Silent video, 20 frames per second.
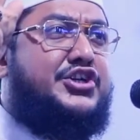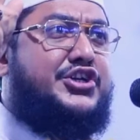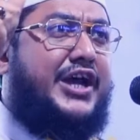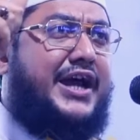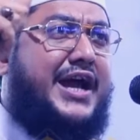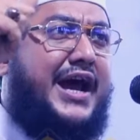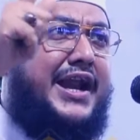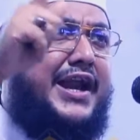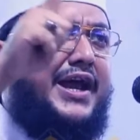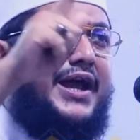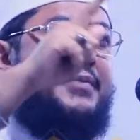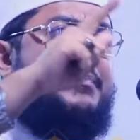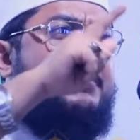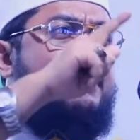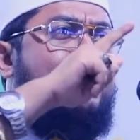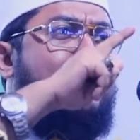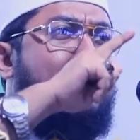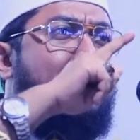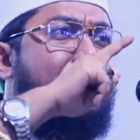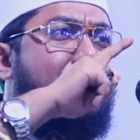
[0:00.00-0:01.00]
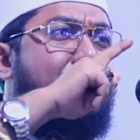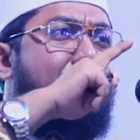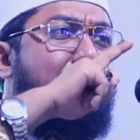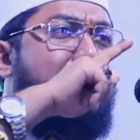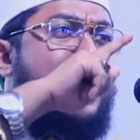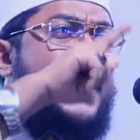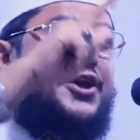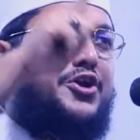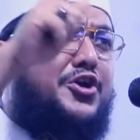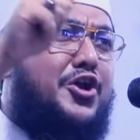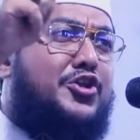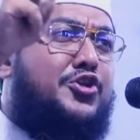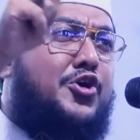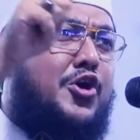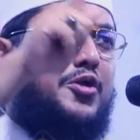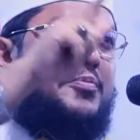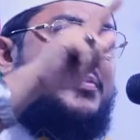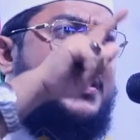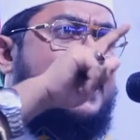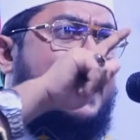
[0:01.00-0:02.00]
সেখানে ভিন্ন
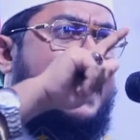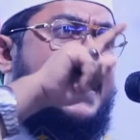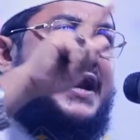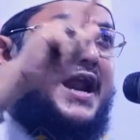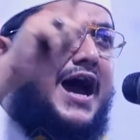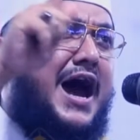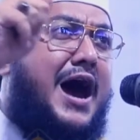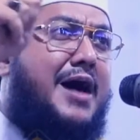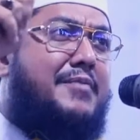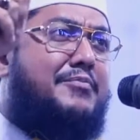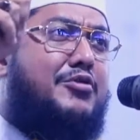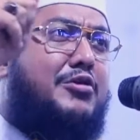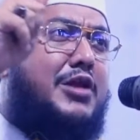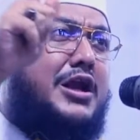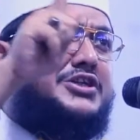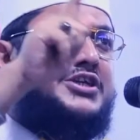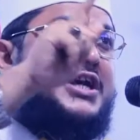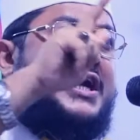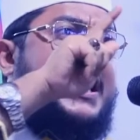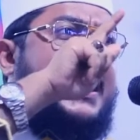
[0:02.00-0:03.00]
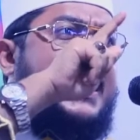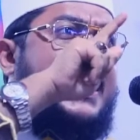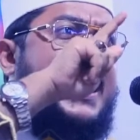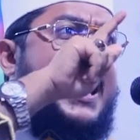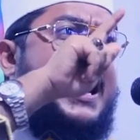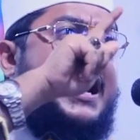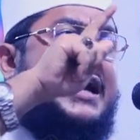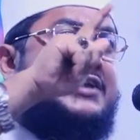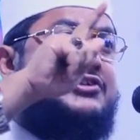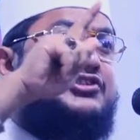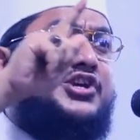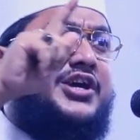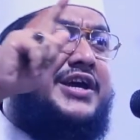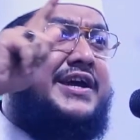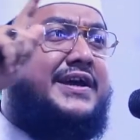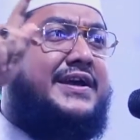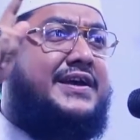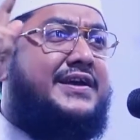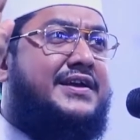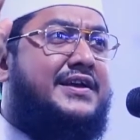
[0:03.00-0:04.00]
ধর্মীদের নামগুলা সেখানে লাগাচ্ছে
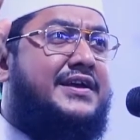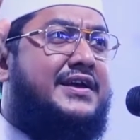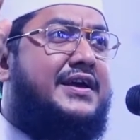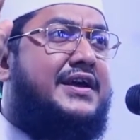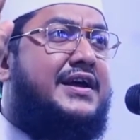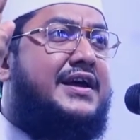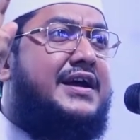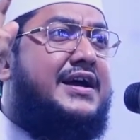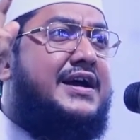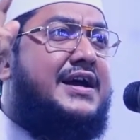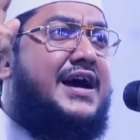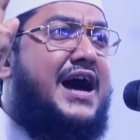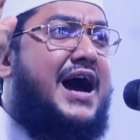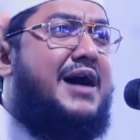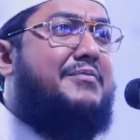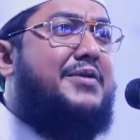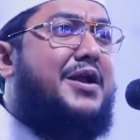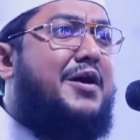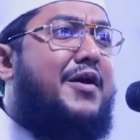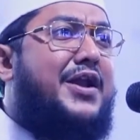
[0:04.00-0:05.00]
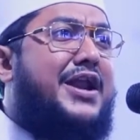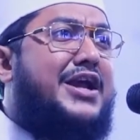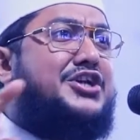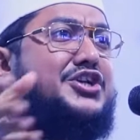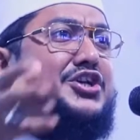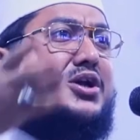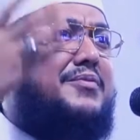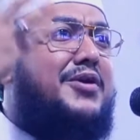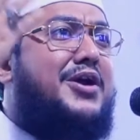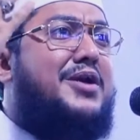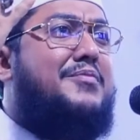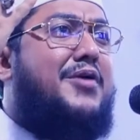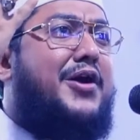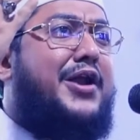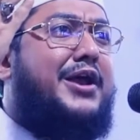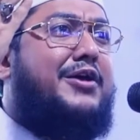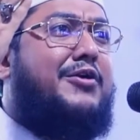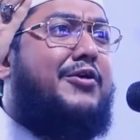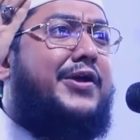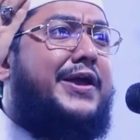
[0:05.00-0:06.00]
আমরা অনেক সময়
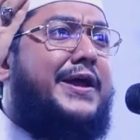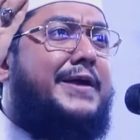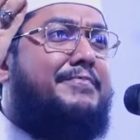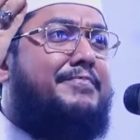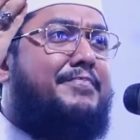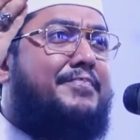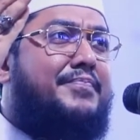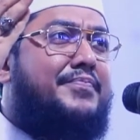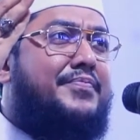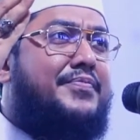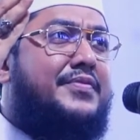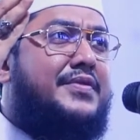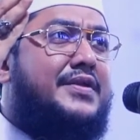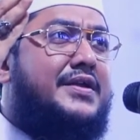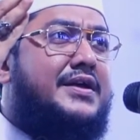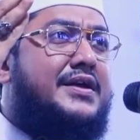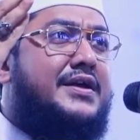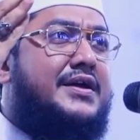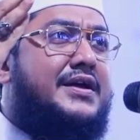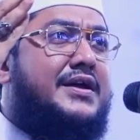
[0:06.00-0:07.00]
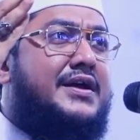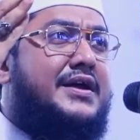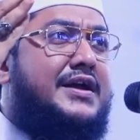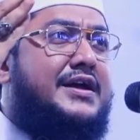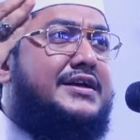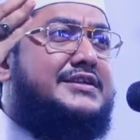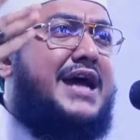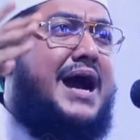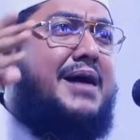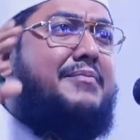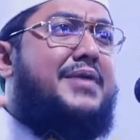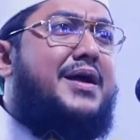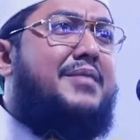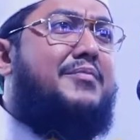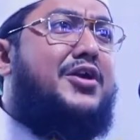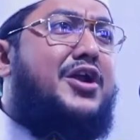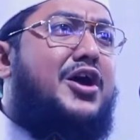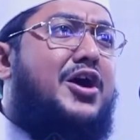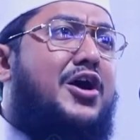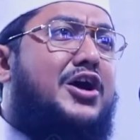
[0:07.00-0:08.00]
মনে করি যে আমরা
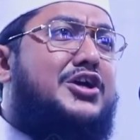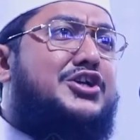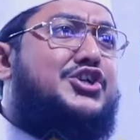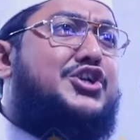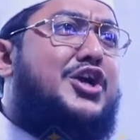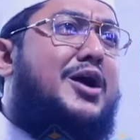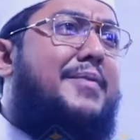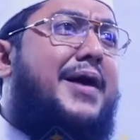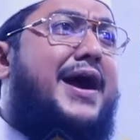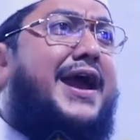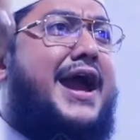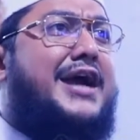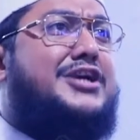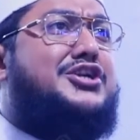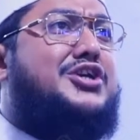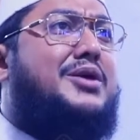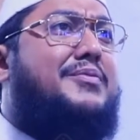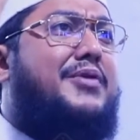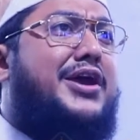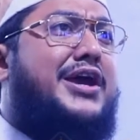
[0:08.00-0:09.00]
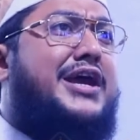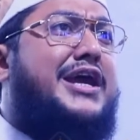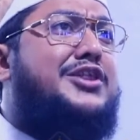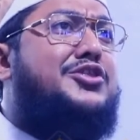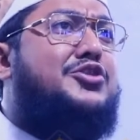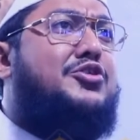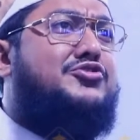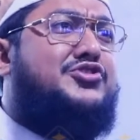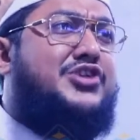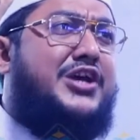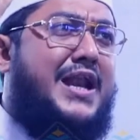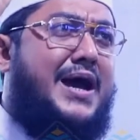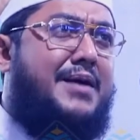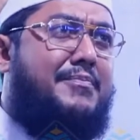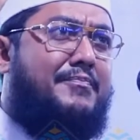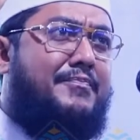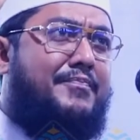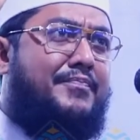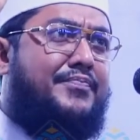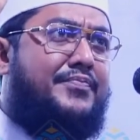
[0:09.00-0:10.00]
মনে হয় সবাই এক সময় হিন্দু ছিলাম
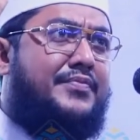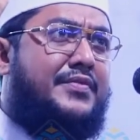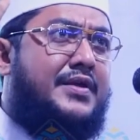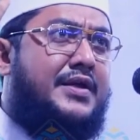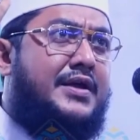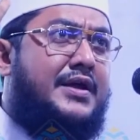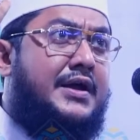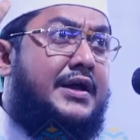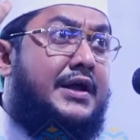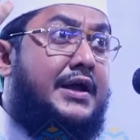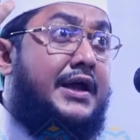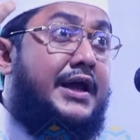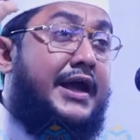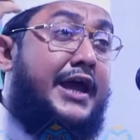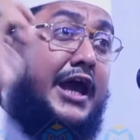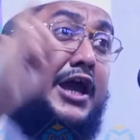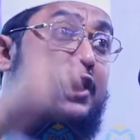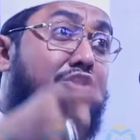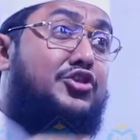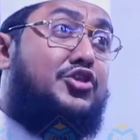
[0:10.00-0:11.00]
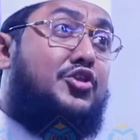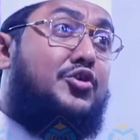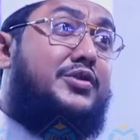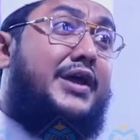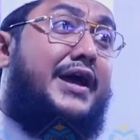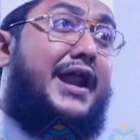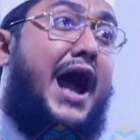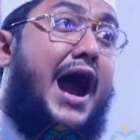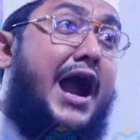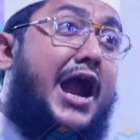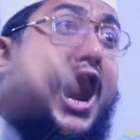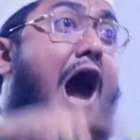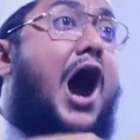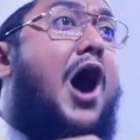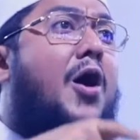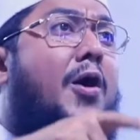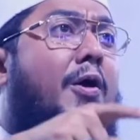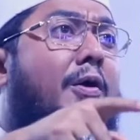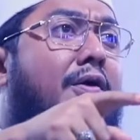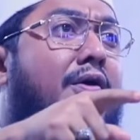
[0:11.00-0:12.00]
হিন্দুদের
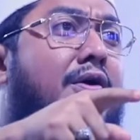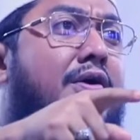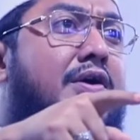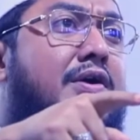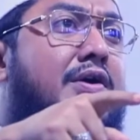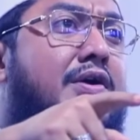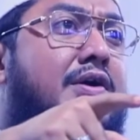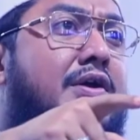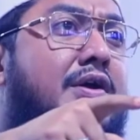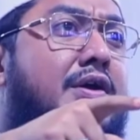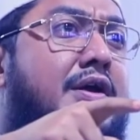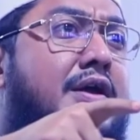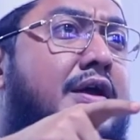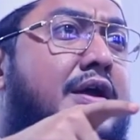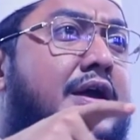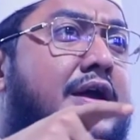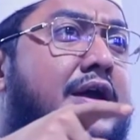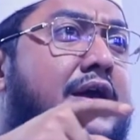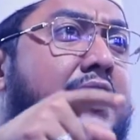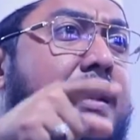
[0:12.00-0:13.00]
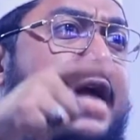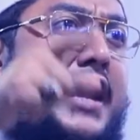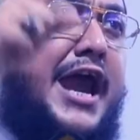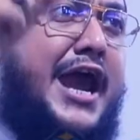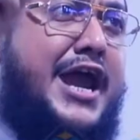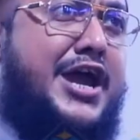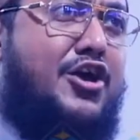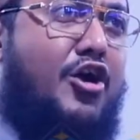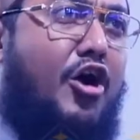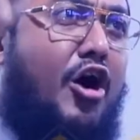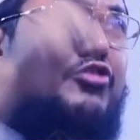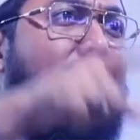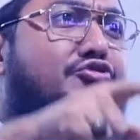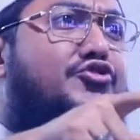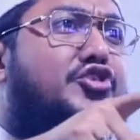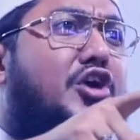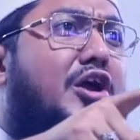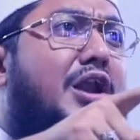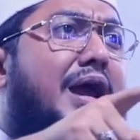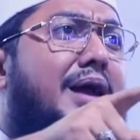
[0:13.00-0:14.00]
আগেও এই
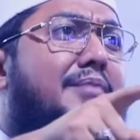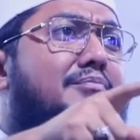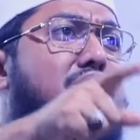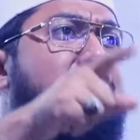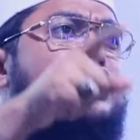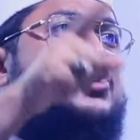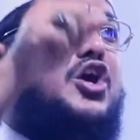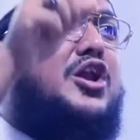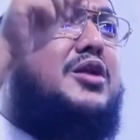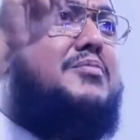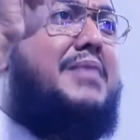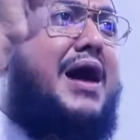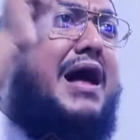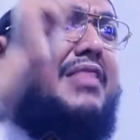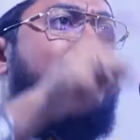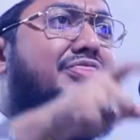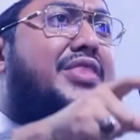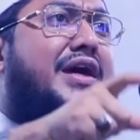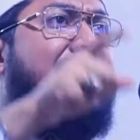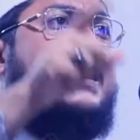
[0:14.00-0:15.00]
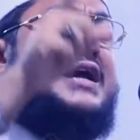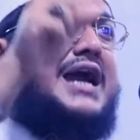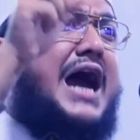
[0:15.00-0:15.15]
অঞ্চলে মুসলমানদের